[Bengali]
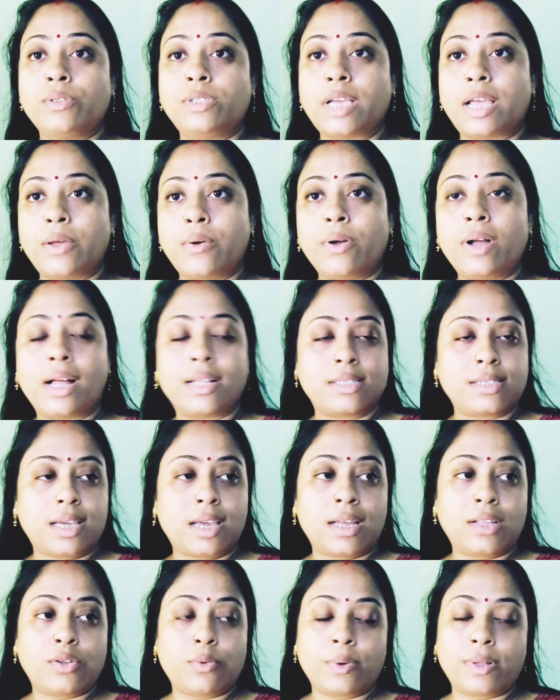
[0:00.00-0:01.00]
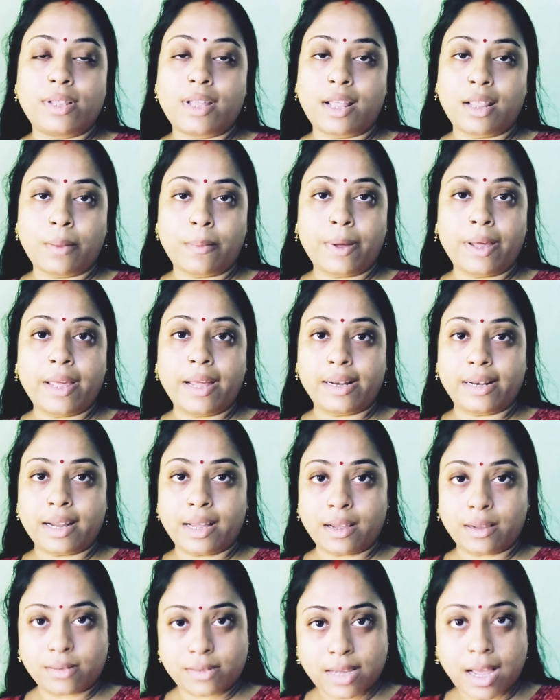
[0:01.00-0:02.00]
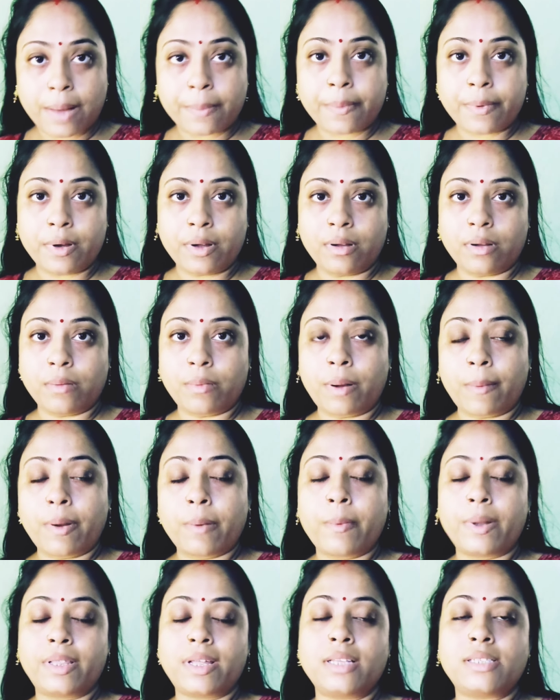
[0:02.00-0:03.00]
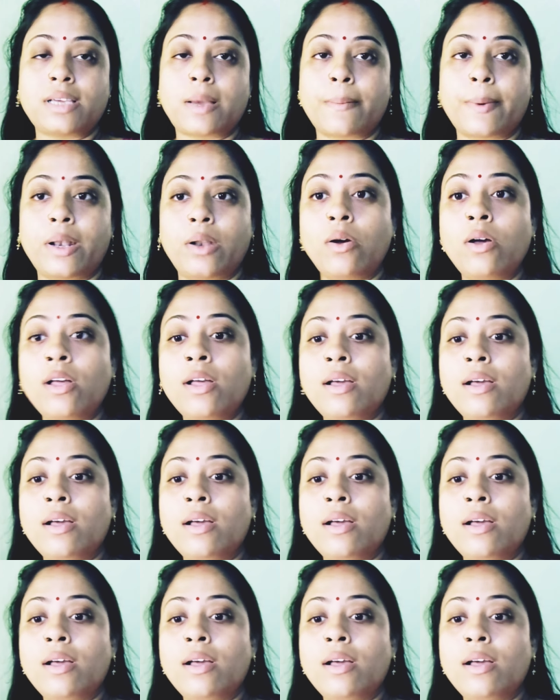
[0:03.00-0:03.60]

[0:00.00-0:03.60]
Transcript: যাই হোক আজকে তোমার দাদাভাই একটা সাপ বাবার মাথায় চাপালো